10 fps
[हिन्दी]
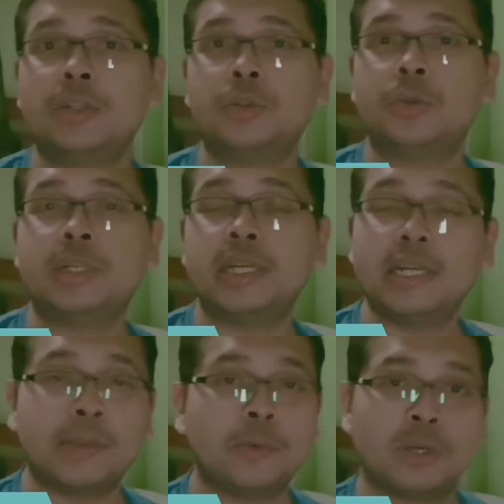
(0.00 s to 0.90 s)
जो टी
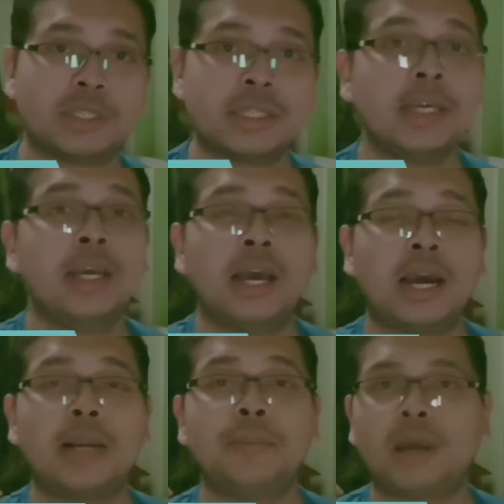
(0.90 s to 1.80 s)
डब्ल्यू से
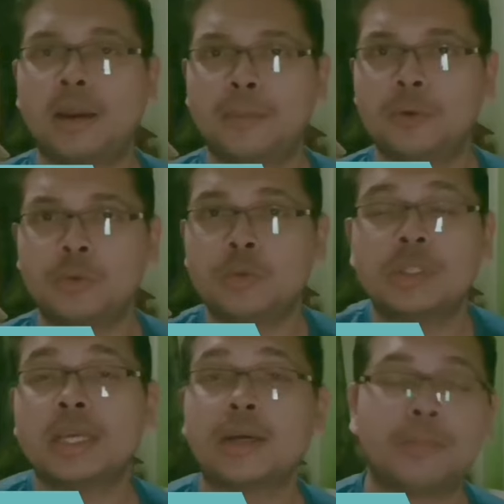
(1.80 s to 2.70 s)
अगर हम लोग
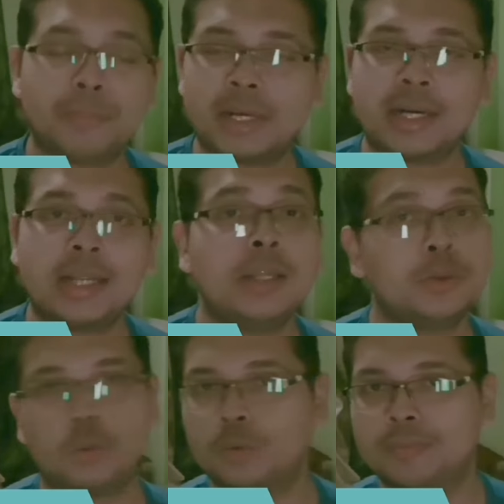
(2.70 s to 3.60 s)
उनसे कंपेयर
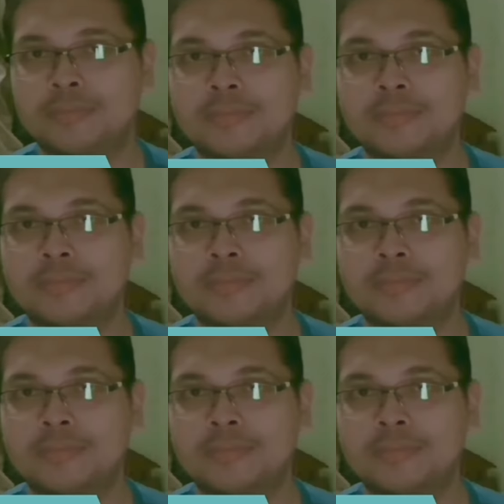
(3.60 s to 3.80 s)
करें तो